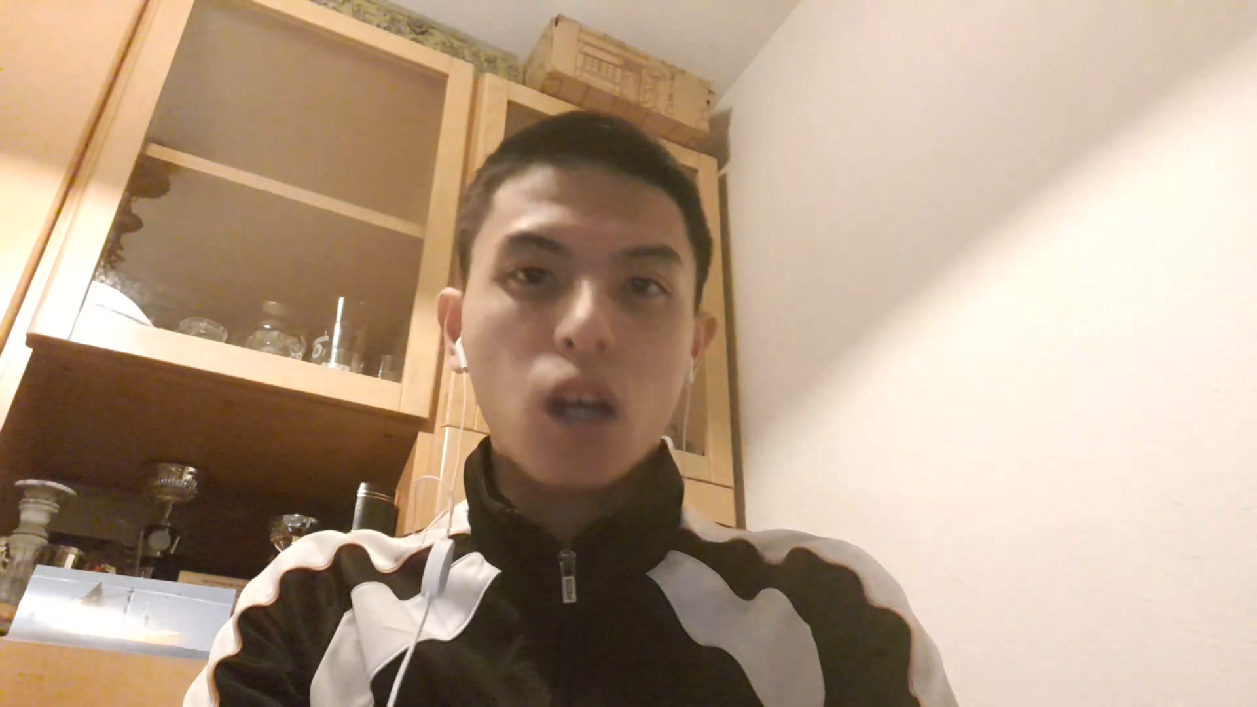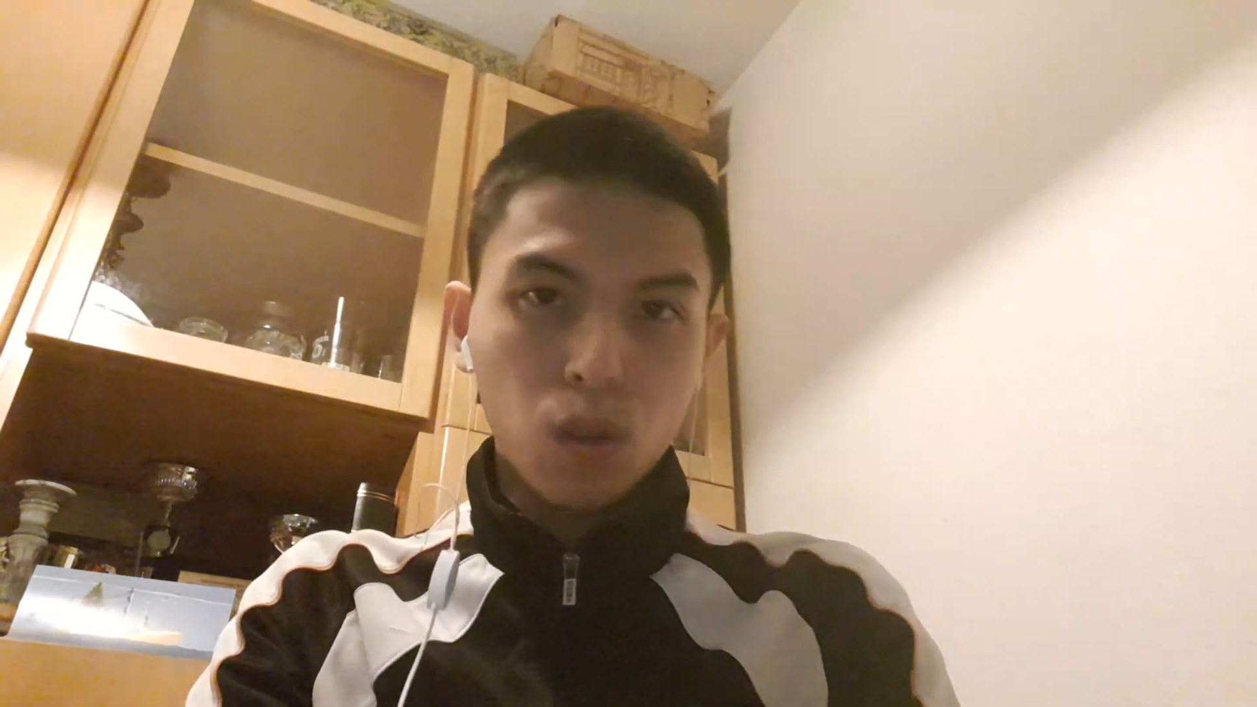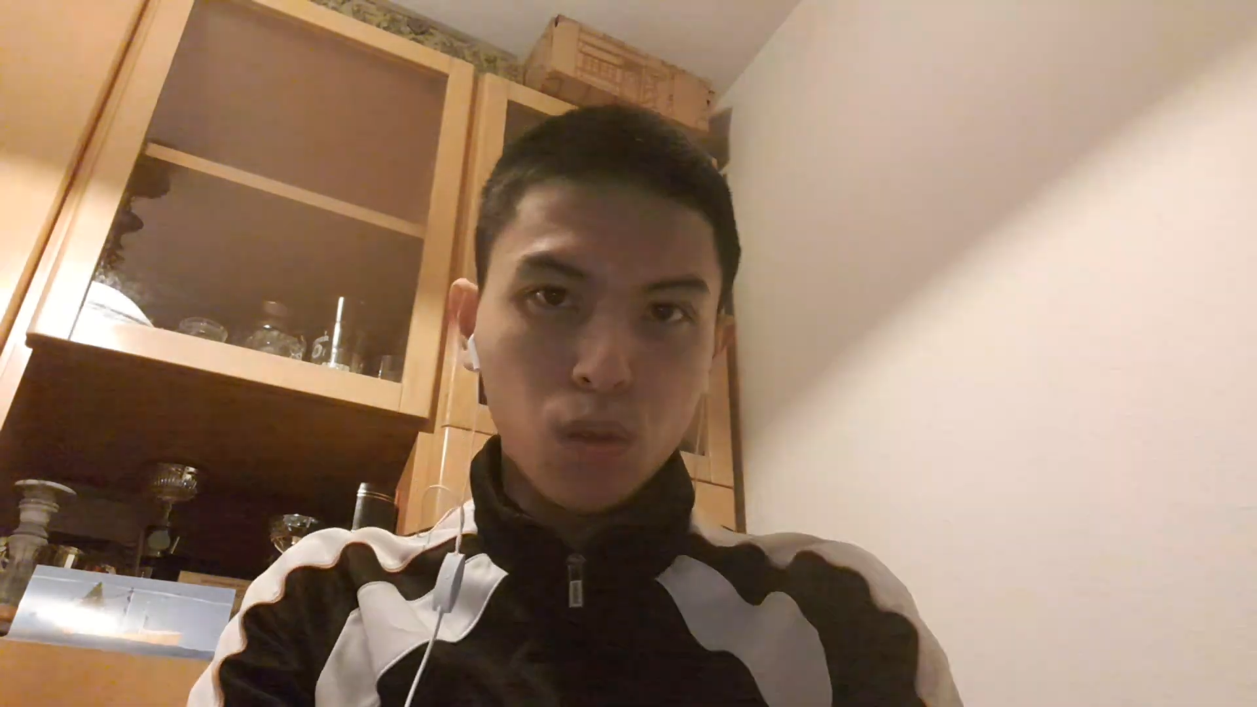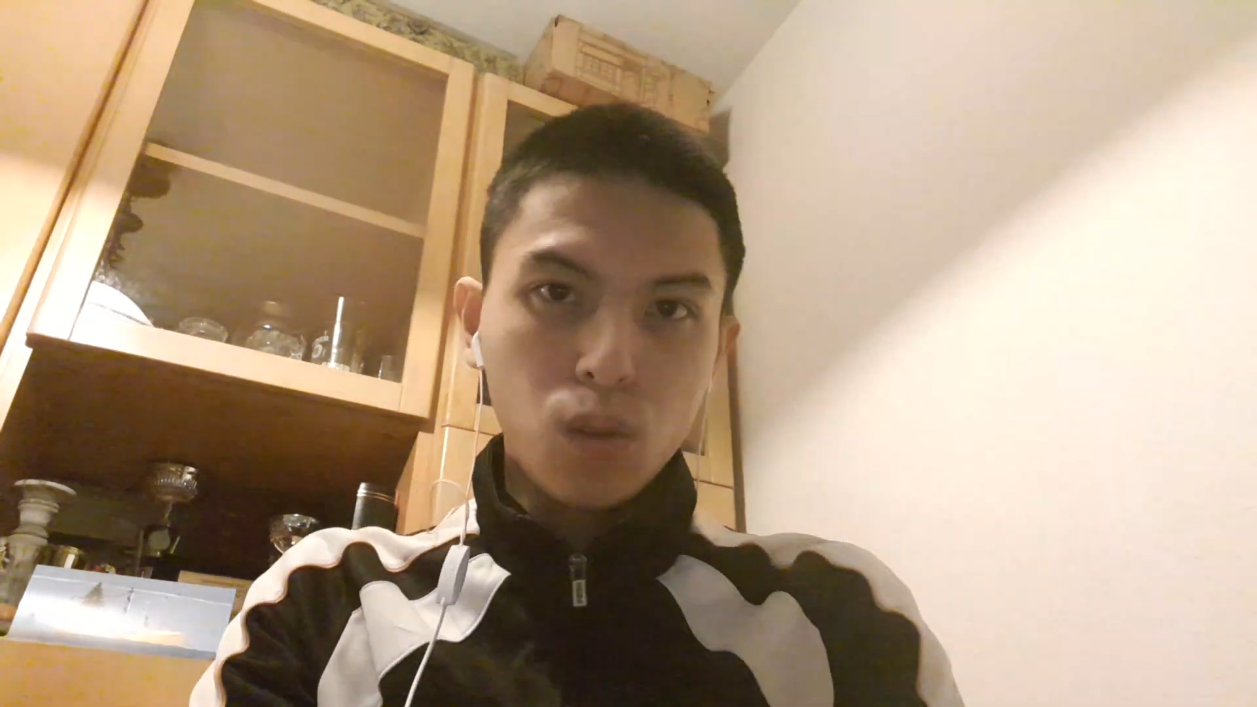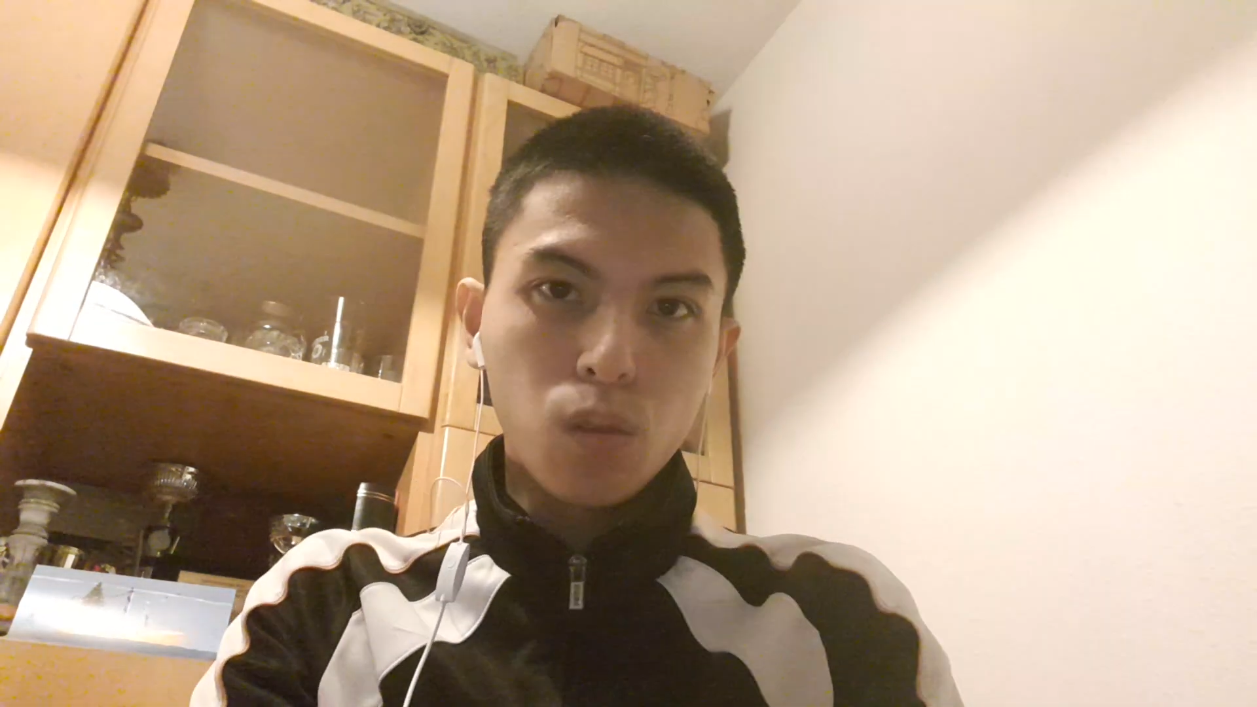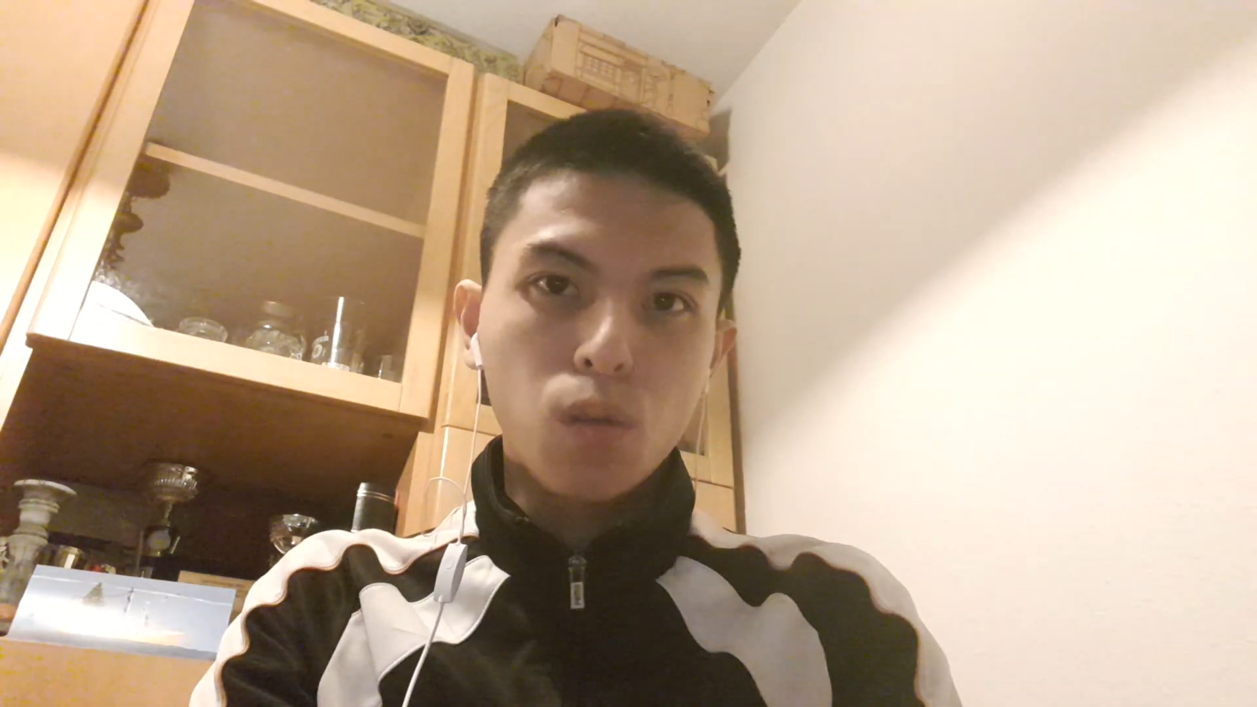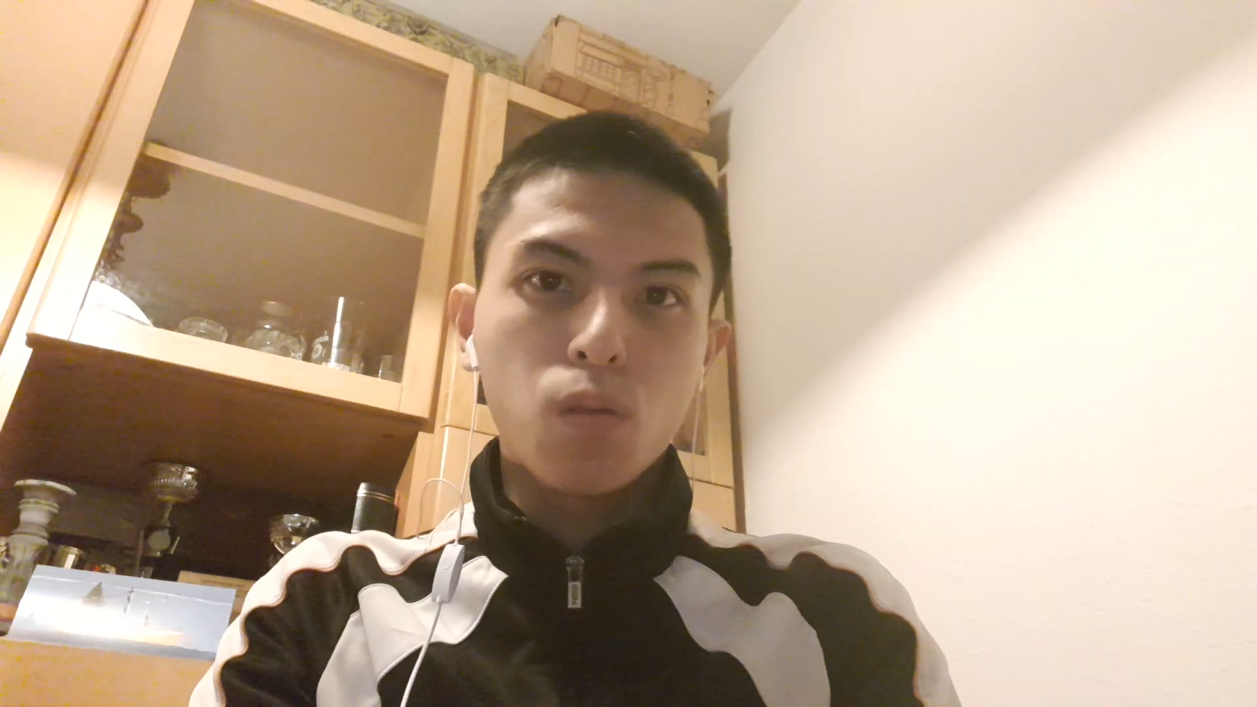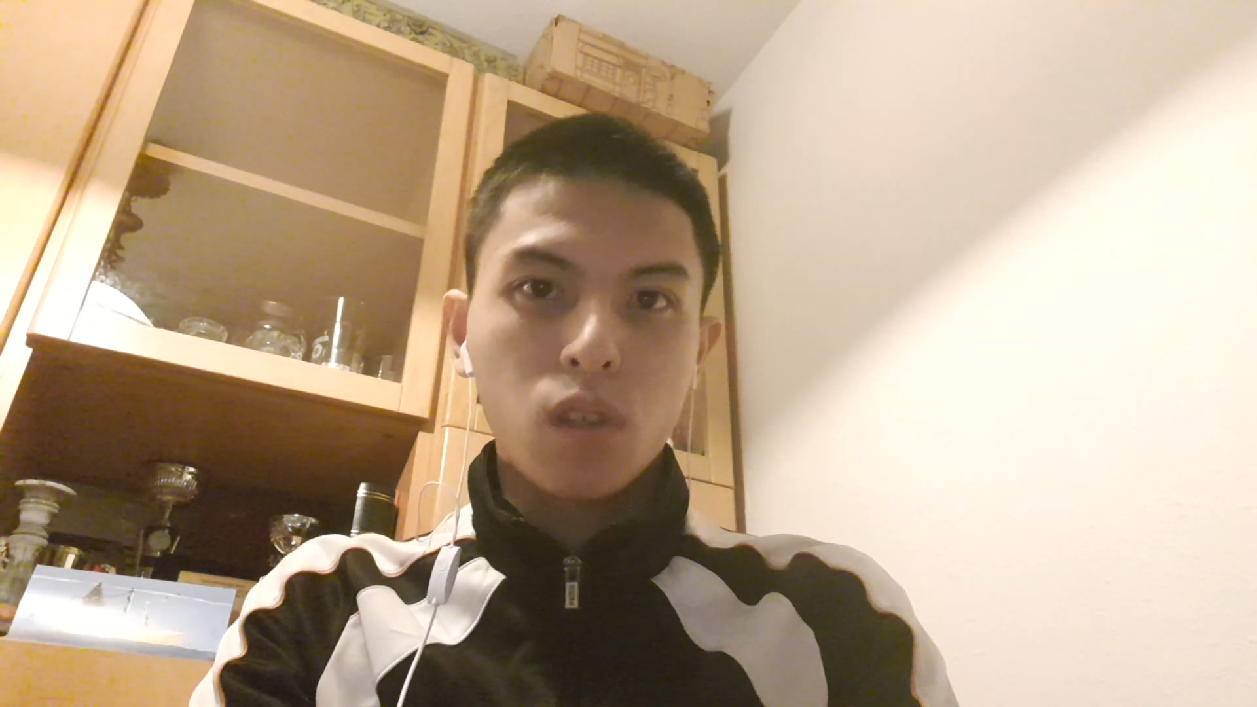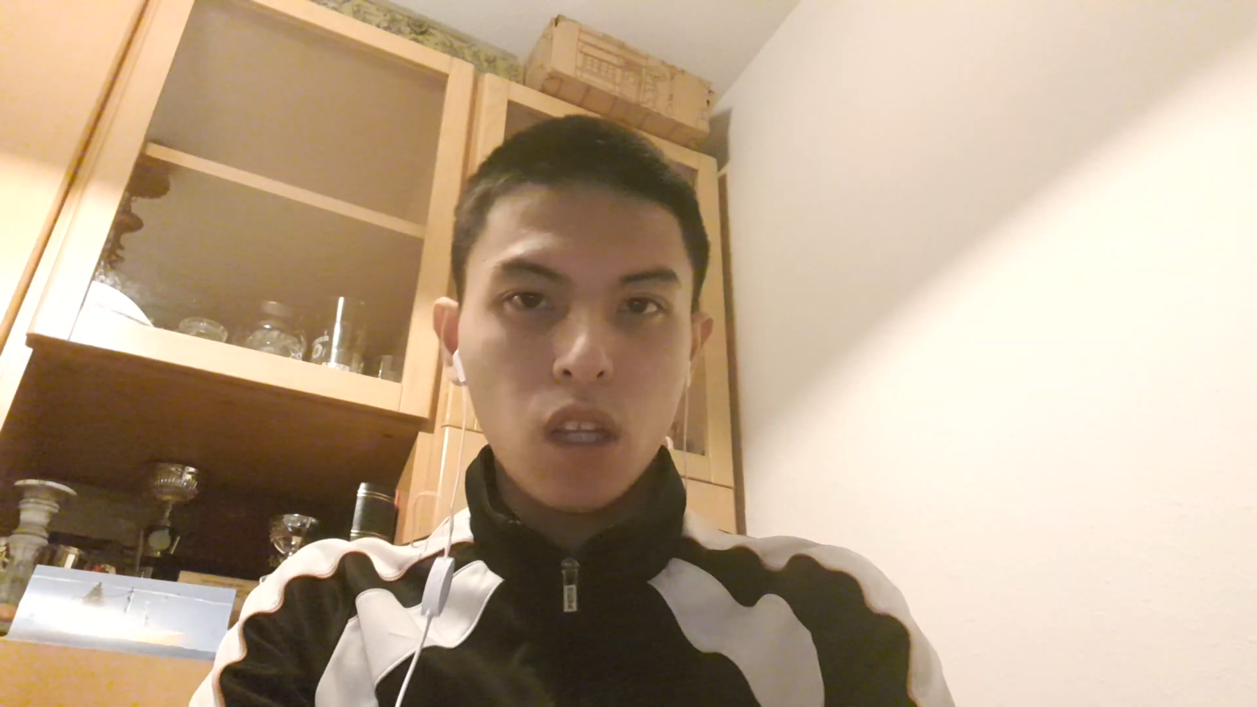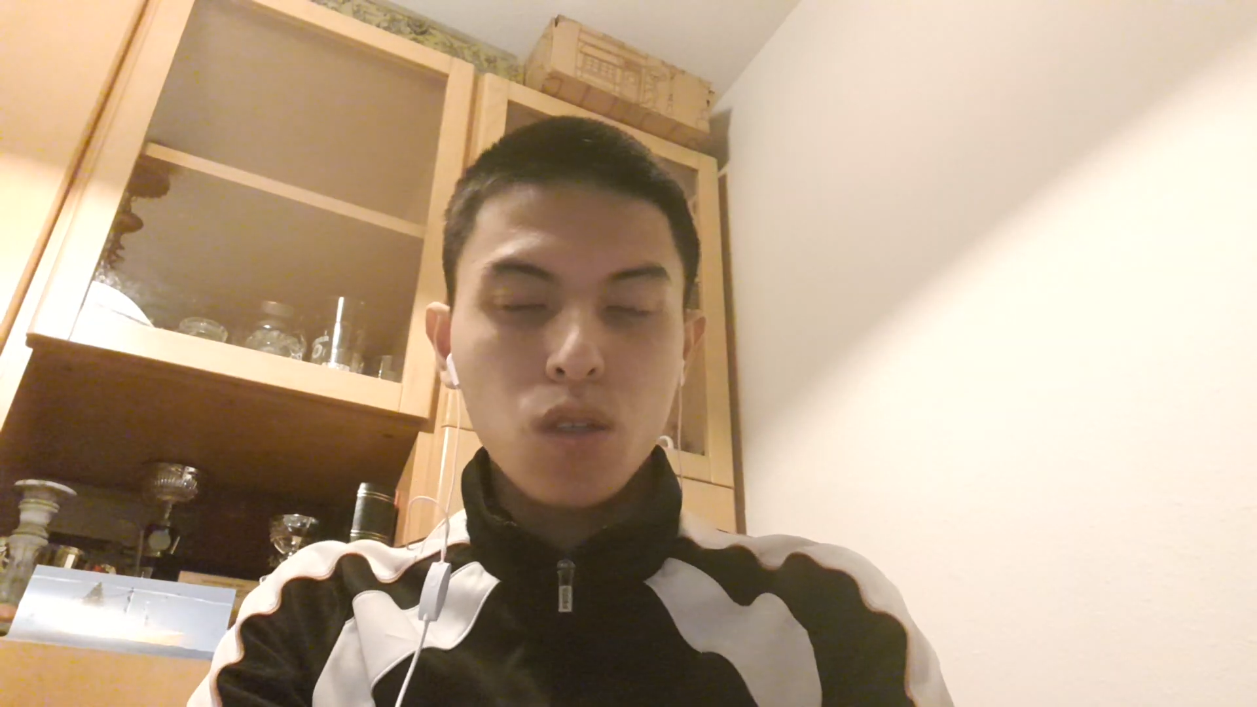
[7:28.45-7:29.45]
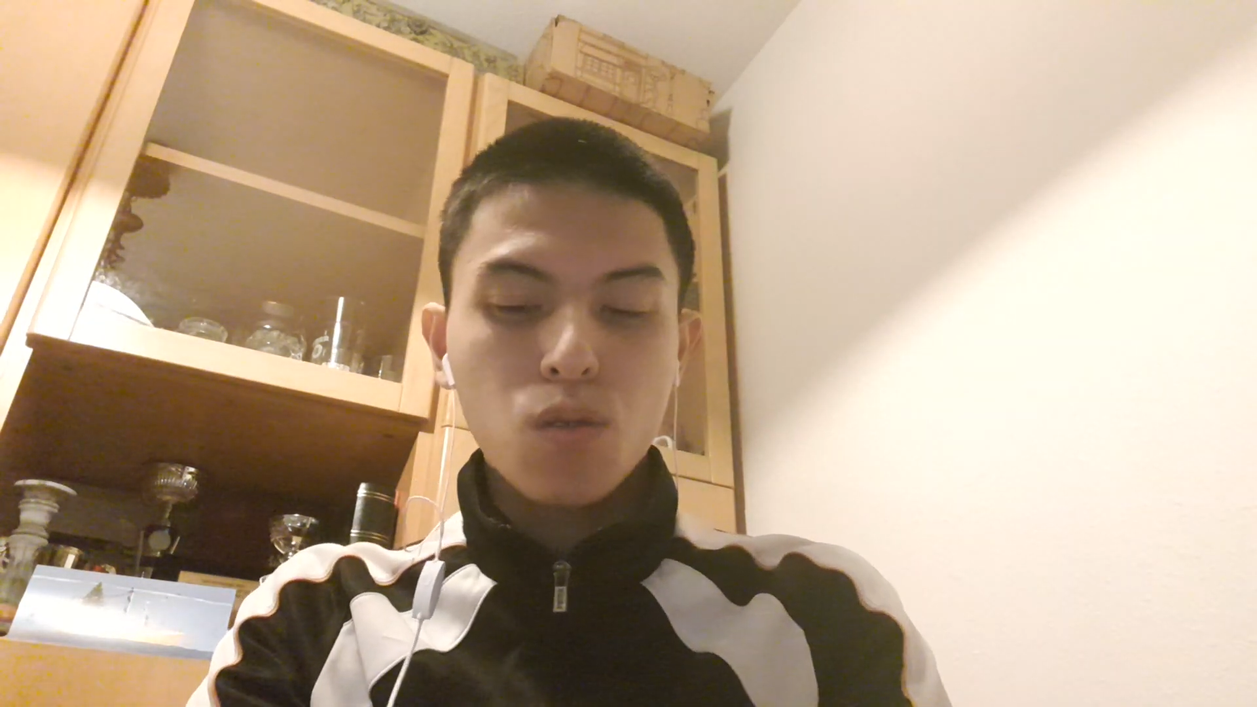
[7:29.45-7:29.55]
いかというところでね、